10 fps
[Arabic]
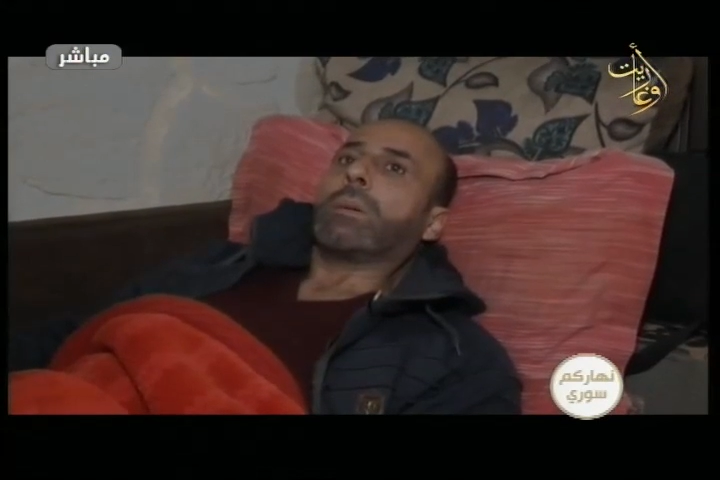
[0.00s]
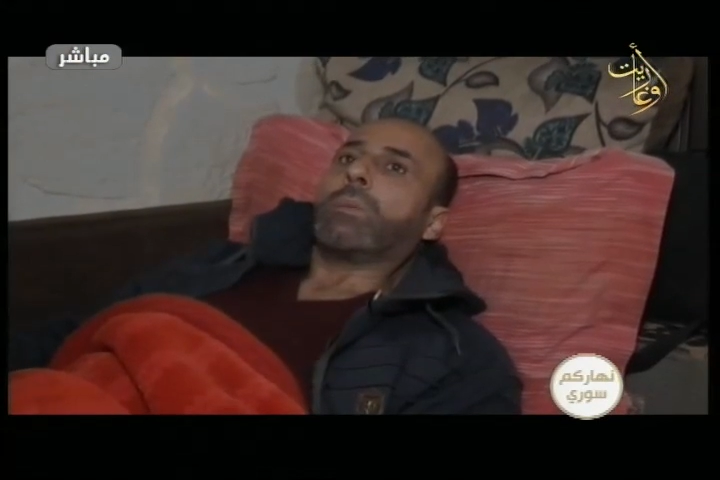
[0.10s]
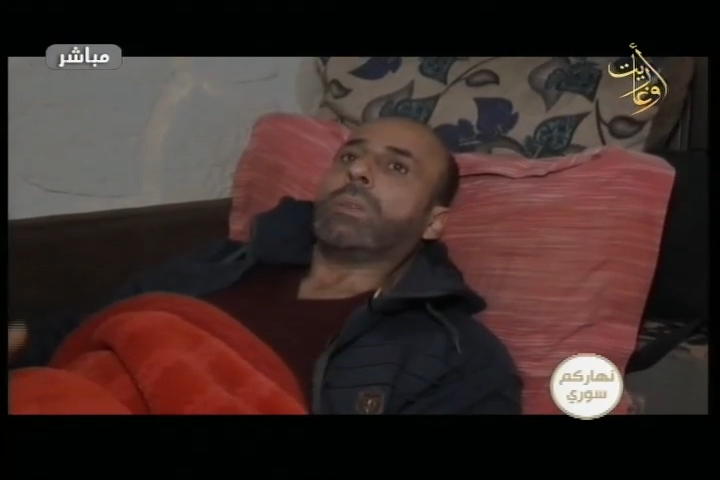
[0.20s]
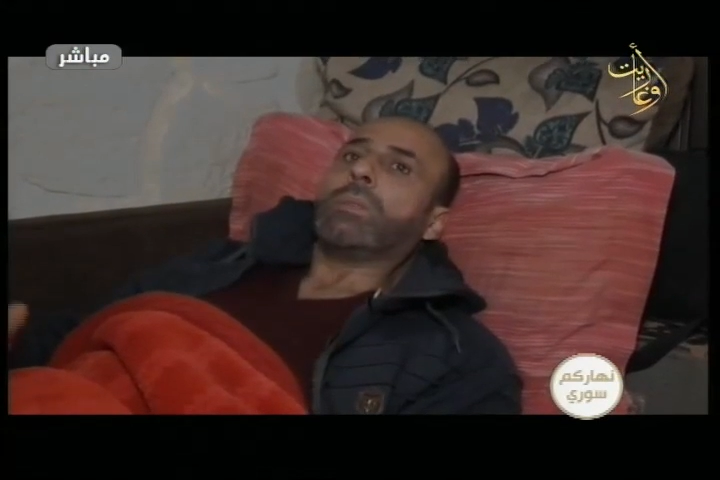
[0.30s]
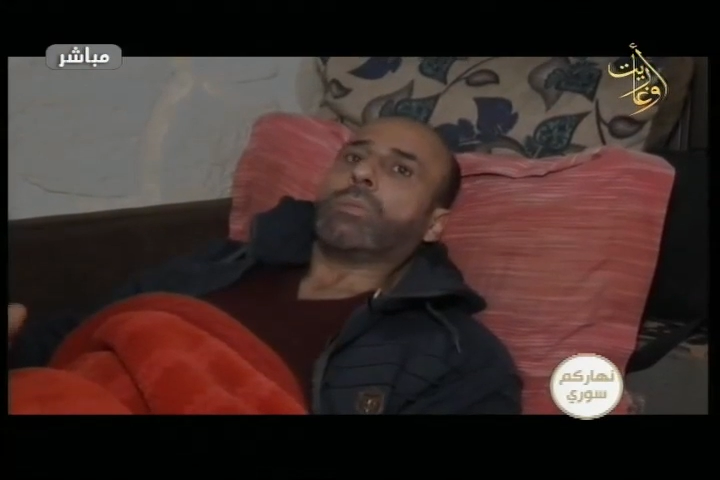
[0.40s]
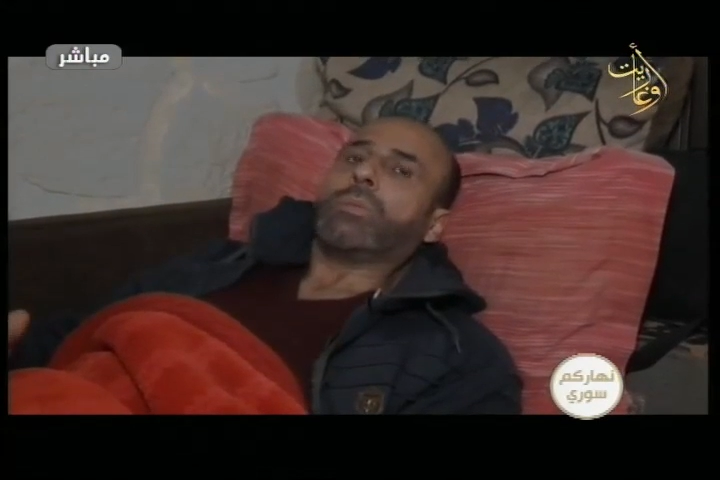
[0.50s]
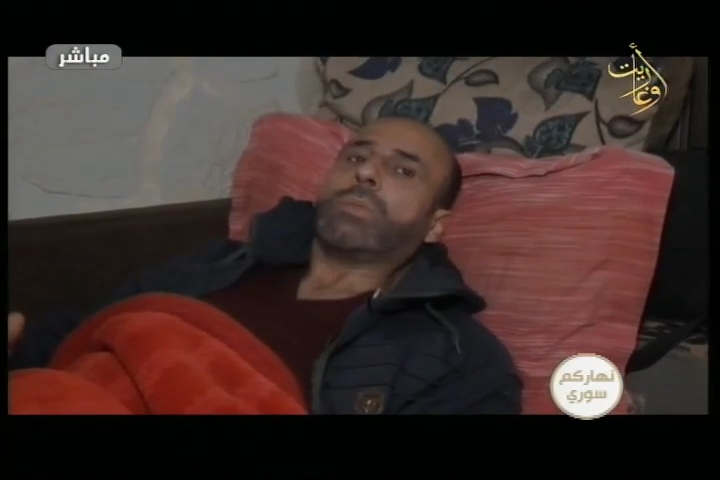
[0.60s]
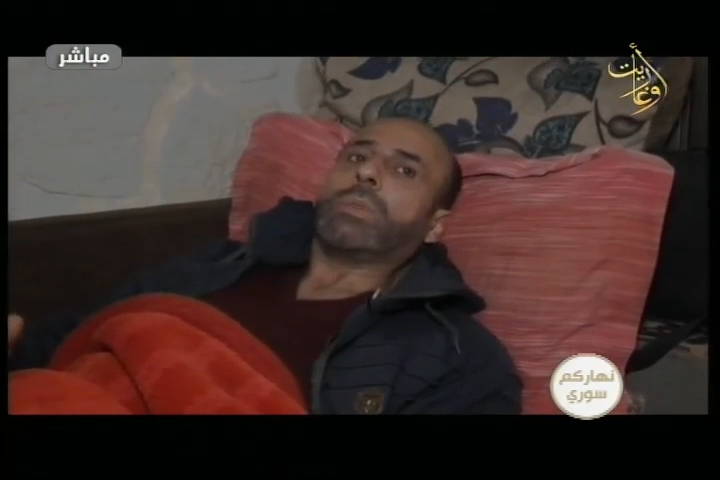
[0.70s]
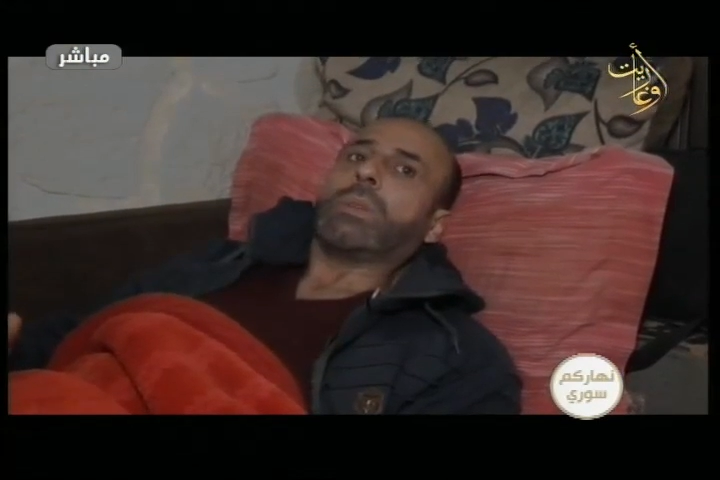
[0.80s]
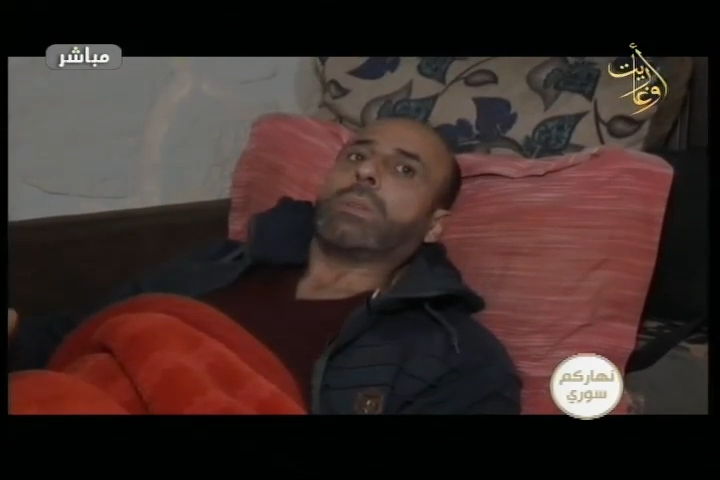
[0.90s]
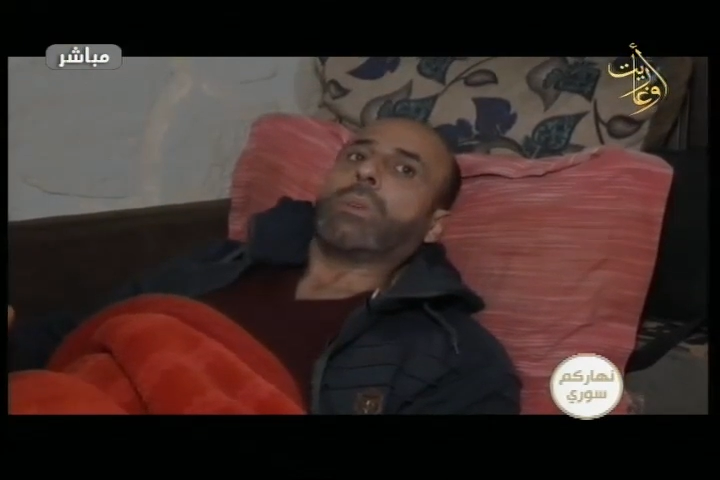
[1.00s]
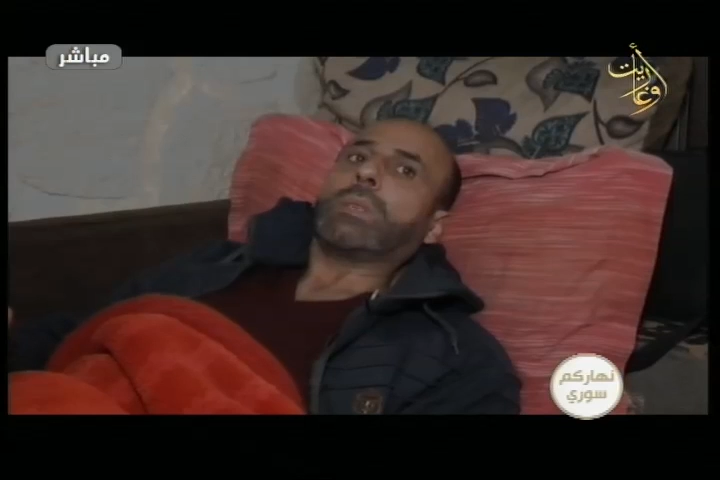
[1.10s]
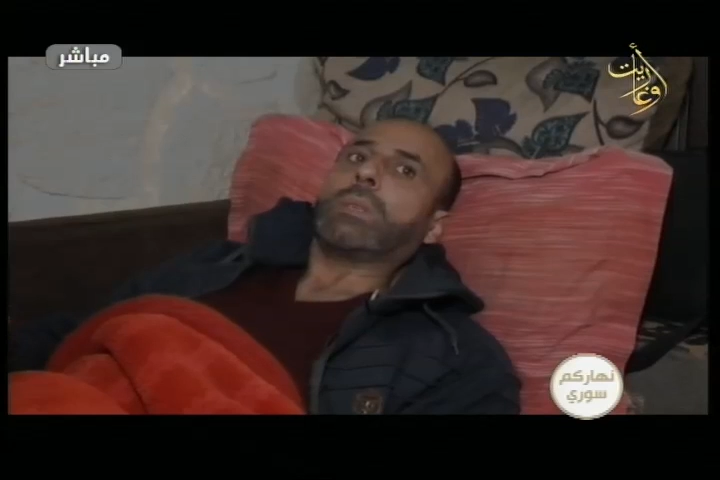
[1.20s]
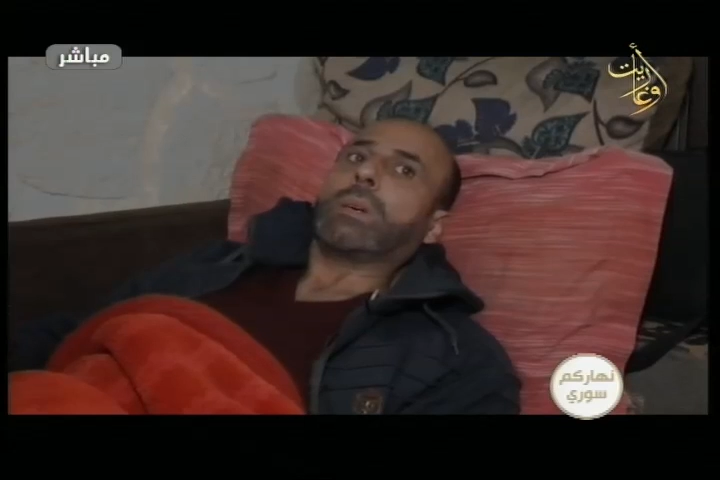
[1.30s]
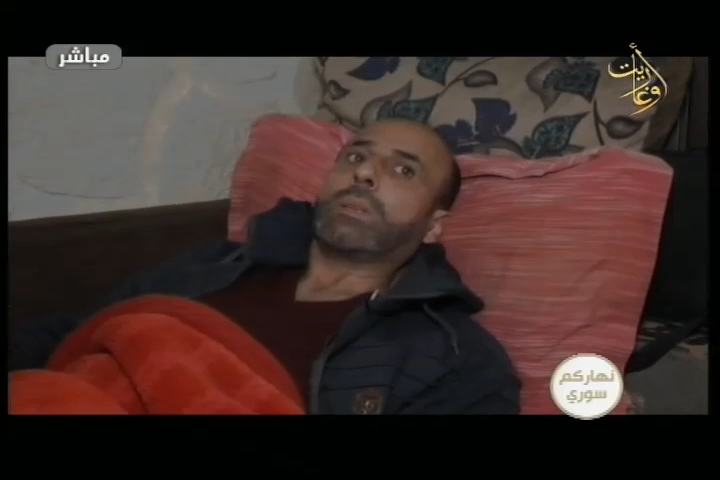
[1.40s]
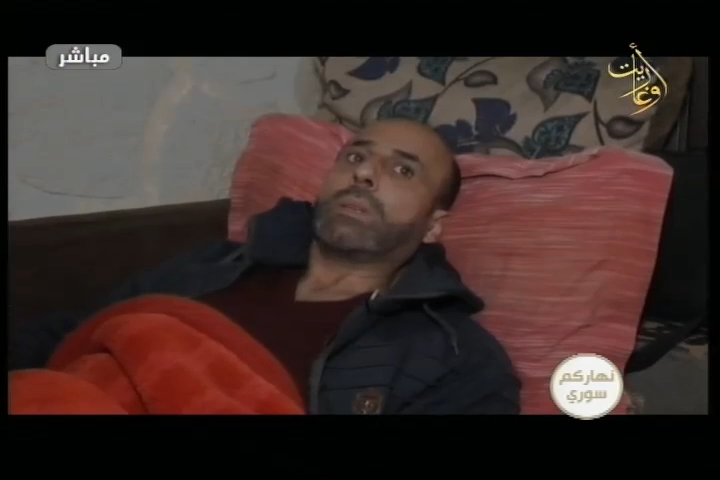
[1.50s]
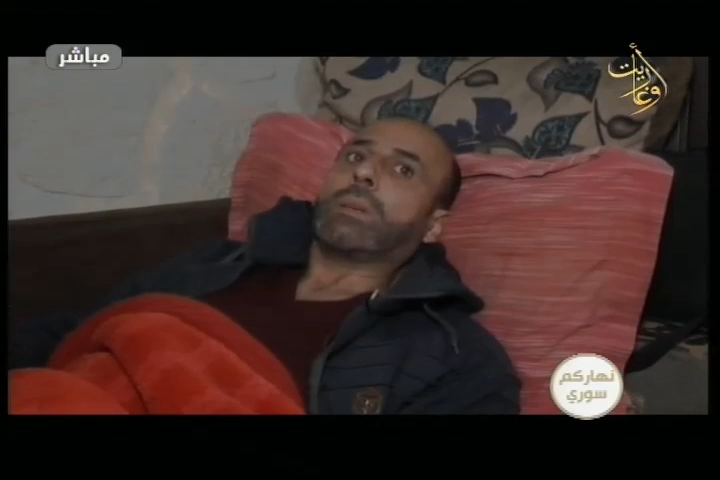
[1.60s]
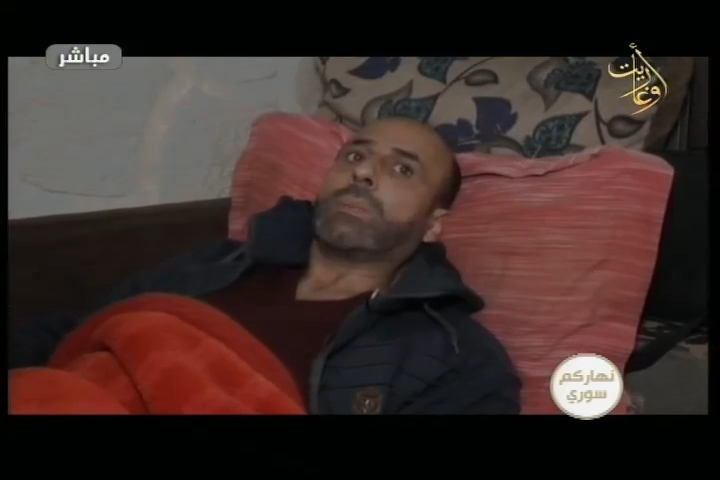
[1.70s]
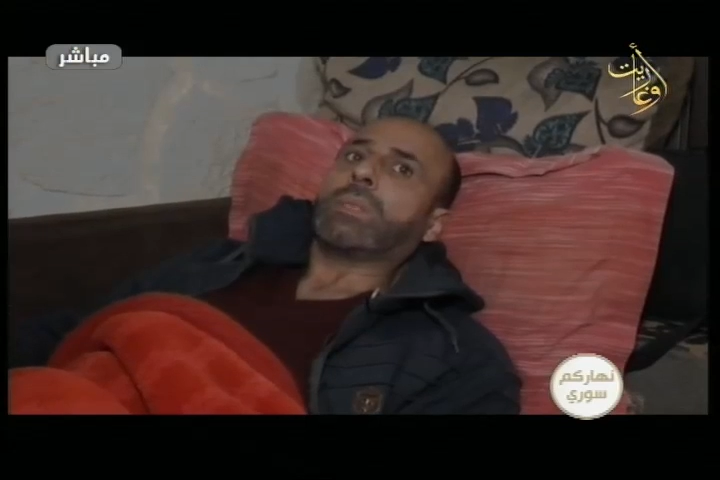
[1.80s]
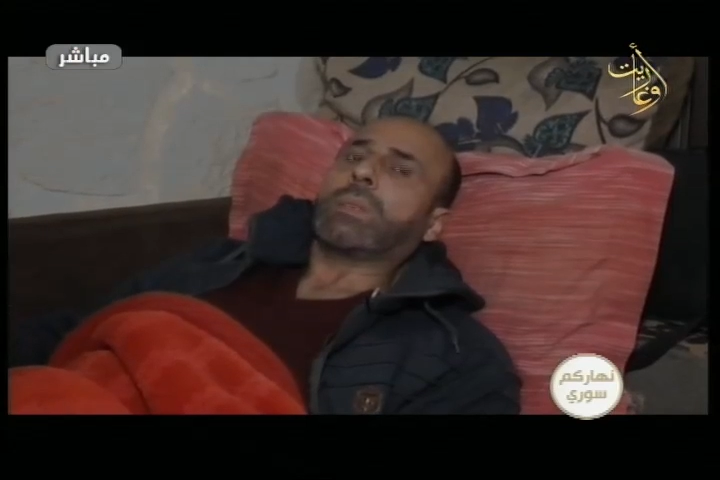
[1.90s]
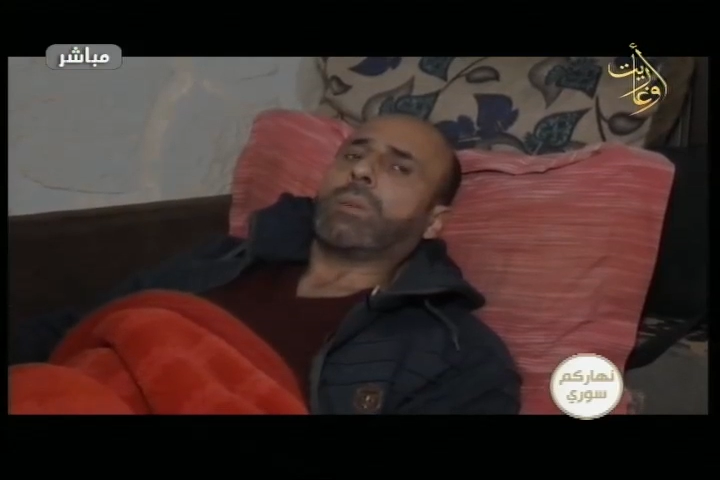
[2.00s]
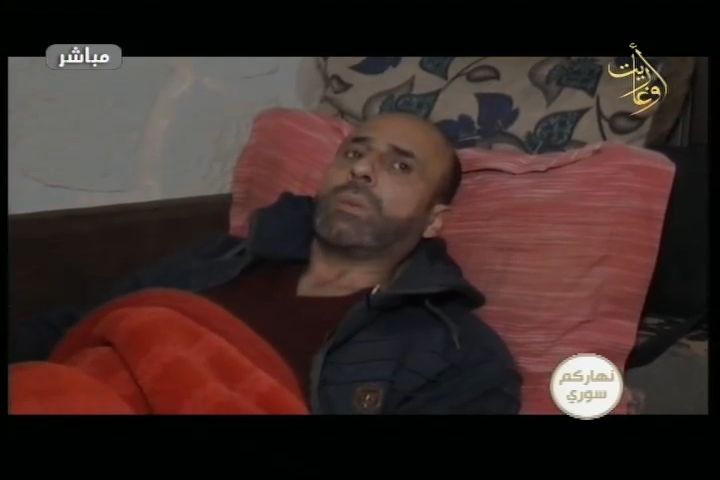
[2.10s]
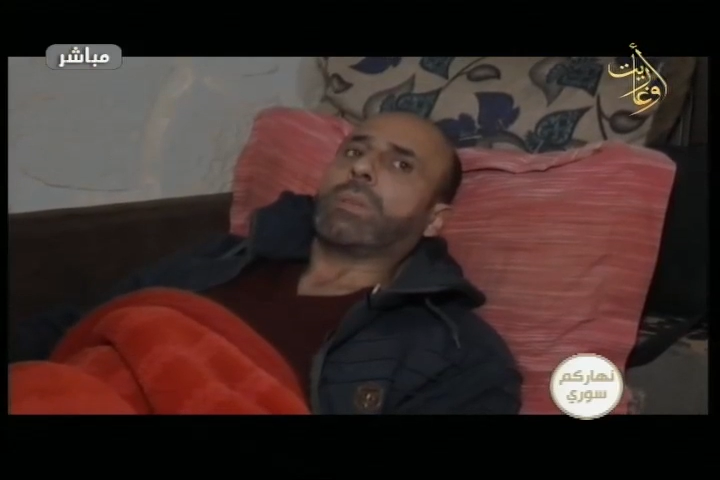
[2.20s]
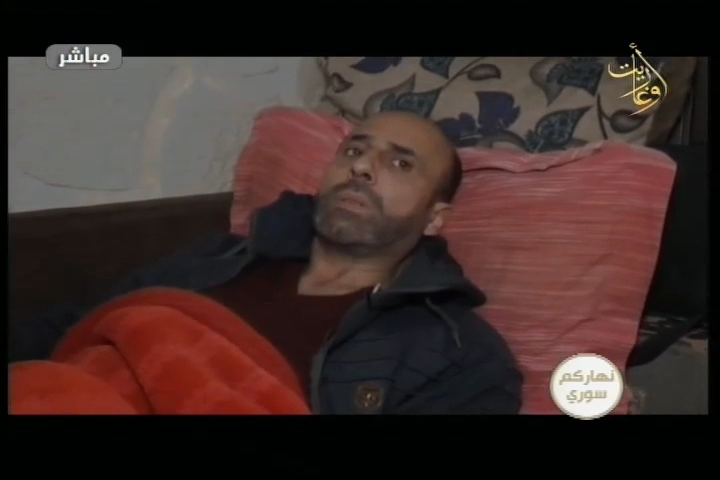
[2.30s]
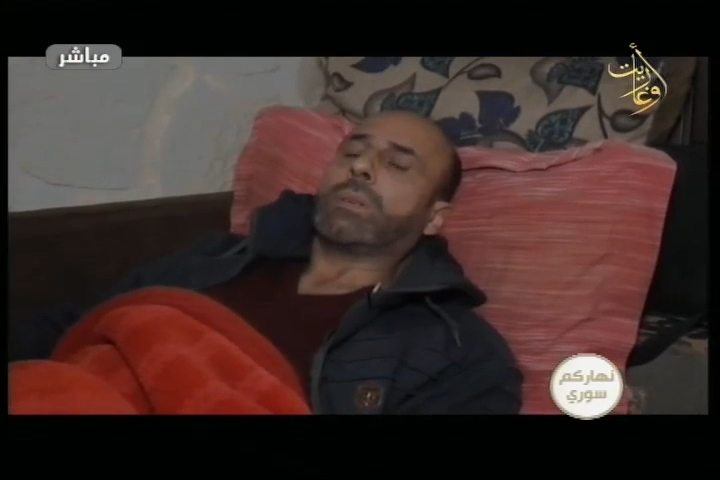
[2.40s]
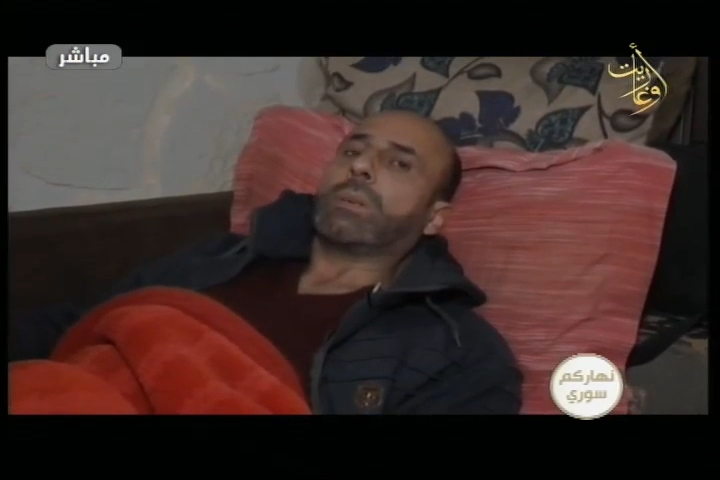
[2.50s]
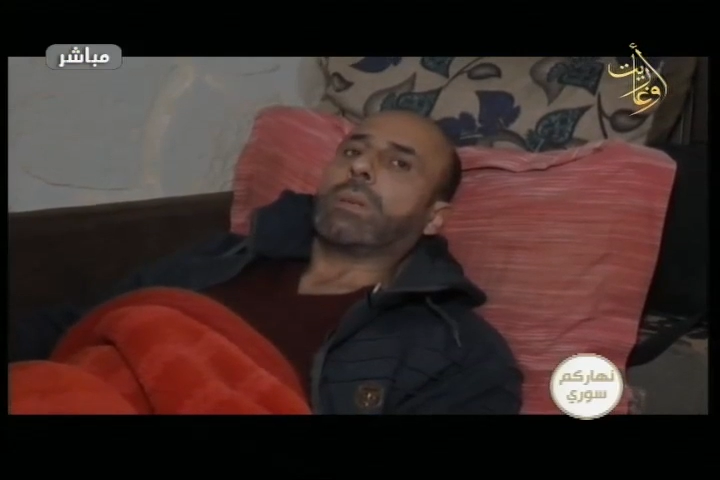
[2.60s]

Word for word: وعيت إنه في إنه هزة أرضية بس قوي كتير